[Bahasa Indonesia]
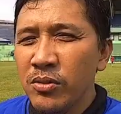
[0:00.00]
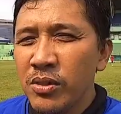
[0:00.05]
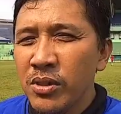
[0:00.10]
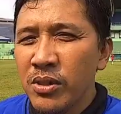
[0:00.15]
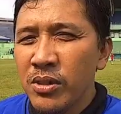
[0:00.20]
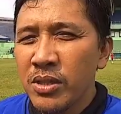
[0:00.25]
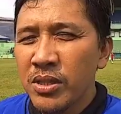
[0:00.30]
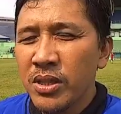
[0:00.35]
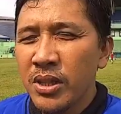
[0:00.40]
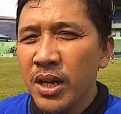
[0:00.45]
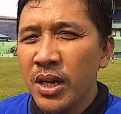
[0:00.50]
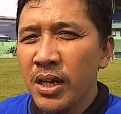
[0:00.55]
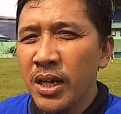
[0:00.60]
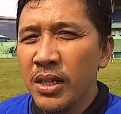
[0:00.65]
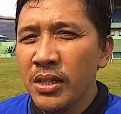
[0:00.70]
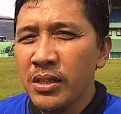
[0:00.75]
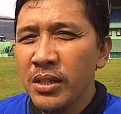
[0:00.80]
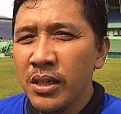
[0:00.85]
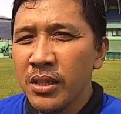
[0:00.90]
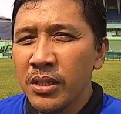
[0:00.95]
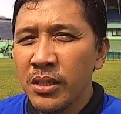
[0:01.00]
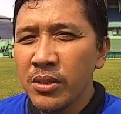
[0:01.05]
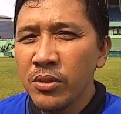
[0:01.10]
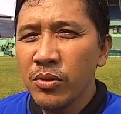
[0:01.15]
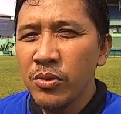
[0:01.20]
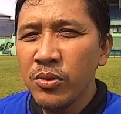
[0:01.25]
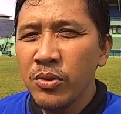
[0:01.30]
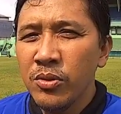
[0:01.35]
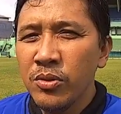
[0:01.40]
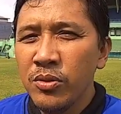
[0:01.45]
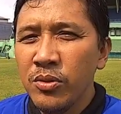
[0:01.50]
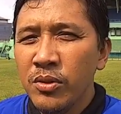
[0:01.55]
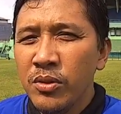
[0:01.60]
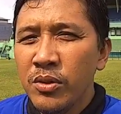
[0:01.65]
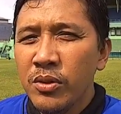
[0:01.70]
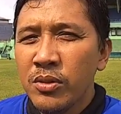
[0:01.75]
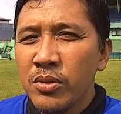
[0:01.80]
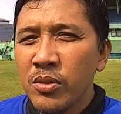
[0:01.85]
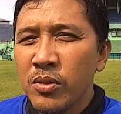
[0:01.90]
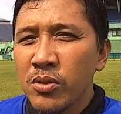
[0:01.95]
setelah latihan itu
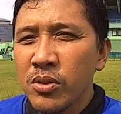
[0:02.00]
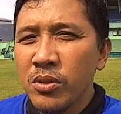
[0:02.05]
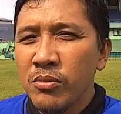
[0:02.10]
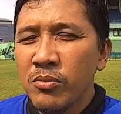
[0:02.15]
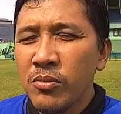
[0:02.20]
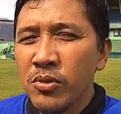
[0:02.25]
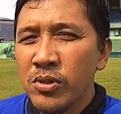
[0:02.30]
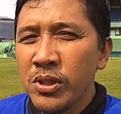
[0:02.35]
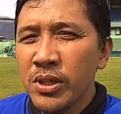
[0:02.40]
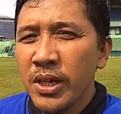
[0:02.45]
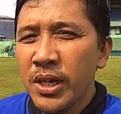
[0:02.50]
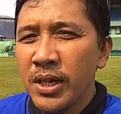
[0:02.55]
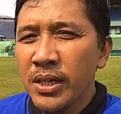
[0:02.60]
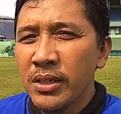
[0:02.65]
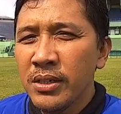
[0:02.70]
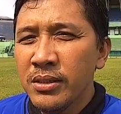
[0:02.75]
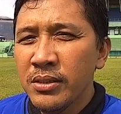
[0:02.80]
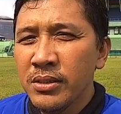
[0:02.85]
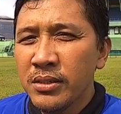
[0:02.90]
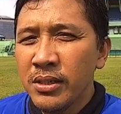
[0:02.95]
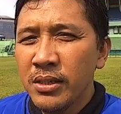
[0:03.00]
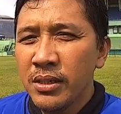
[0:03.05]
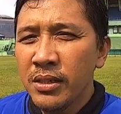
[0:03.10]
terus kemudian e,